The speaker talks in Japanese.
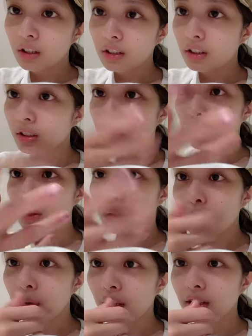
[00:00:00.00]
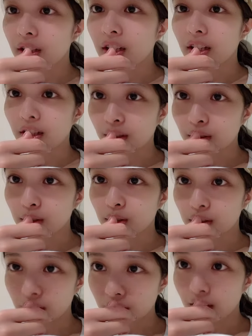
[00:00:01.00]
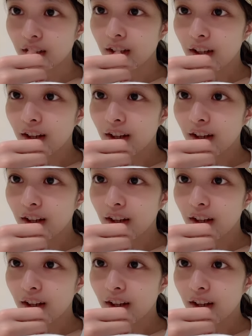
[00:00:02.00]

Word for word: ていうかもう一個も入ってないねんけど、正直。